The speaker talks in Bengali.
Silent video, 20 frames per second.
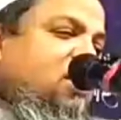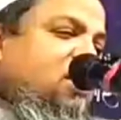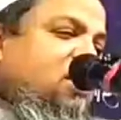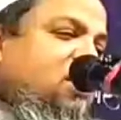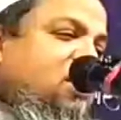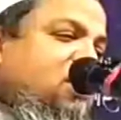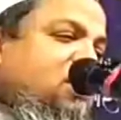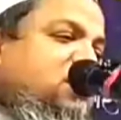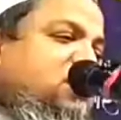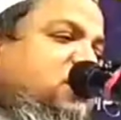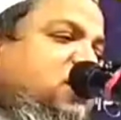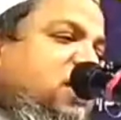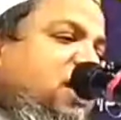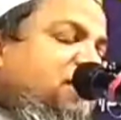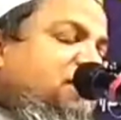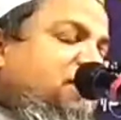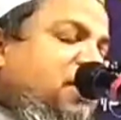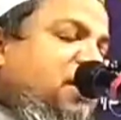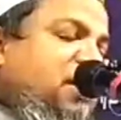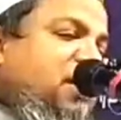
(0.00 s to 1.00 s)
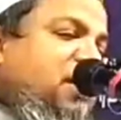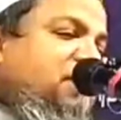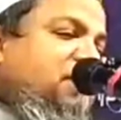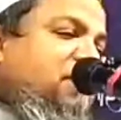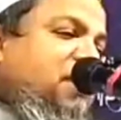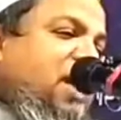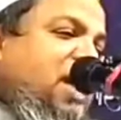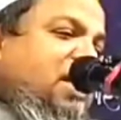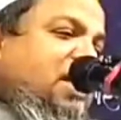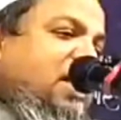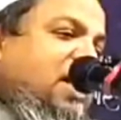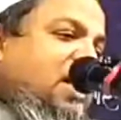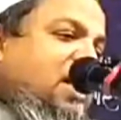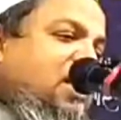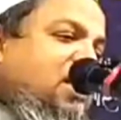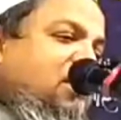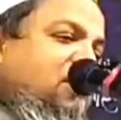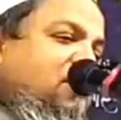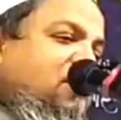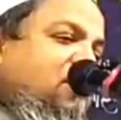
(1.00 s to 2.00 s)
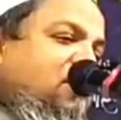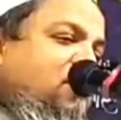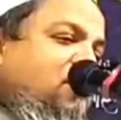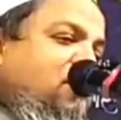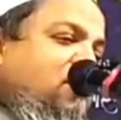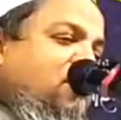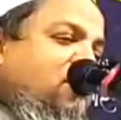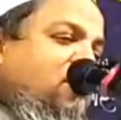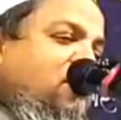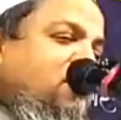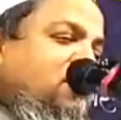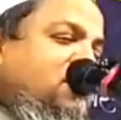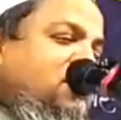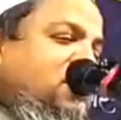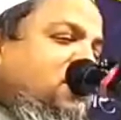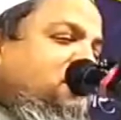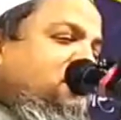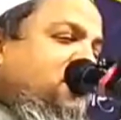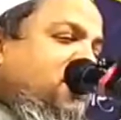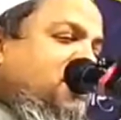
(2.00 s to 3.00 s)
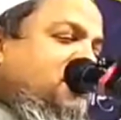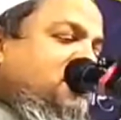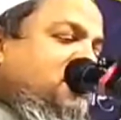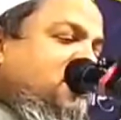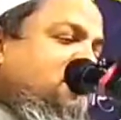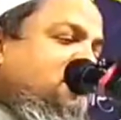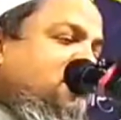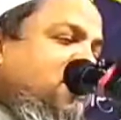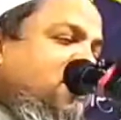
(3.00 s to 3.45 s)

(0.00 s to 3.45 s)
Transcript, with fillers: লিস্টে আমার নাম না থাকলেও সিফাই সাফাই